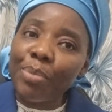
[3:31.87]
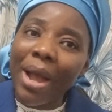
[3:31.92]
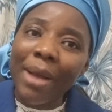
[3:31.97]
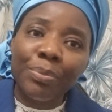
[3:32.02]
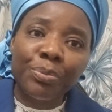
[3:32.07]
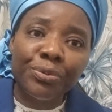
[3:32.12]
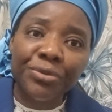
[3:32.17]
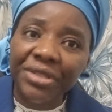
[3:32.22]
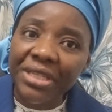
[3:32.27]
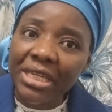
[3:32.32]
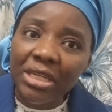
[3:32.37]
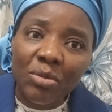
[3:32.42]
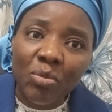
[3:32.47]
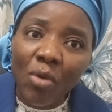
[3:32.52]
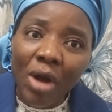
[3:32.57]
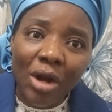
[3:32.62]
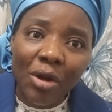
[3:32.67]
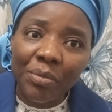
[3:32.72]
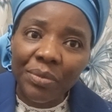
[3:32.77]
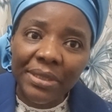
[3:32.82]
abuser de
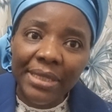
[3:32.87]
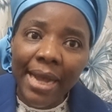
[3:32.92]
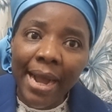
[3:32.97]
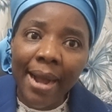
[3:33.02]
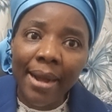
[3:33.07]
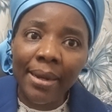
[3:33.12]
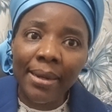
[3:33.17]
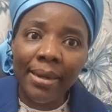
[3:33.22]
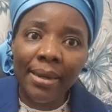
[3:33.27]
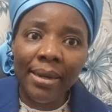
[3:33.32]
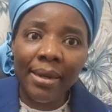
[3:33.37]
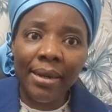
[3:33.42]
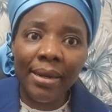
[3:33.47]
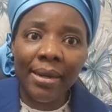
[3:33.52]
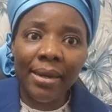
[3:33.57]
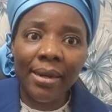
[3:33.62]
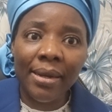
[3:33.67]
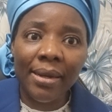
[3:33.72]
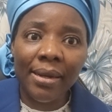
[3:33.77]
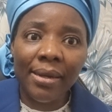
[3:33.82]
moi comme ça.
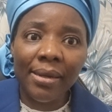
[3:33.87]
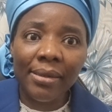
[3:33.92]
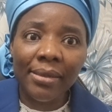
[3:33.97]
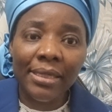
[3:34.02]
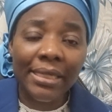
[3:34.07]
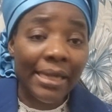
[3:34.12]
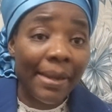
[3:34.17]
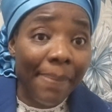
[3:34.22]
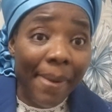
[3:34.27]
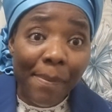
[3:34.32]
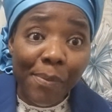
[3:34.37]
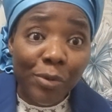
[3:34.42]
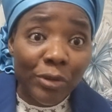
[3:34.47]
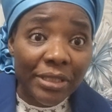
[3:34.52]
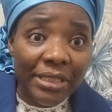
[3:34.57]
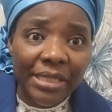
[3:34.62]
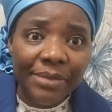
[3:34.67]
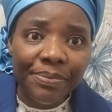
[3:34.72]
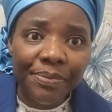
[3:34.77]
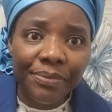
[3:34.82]
elle n'est pas
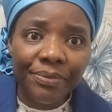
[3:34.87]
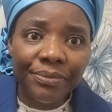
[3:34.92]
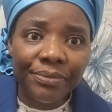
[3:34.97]
possible.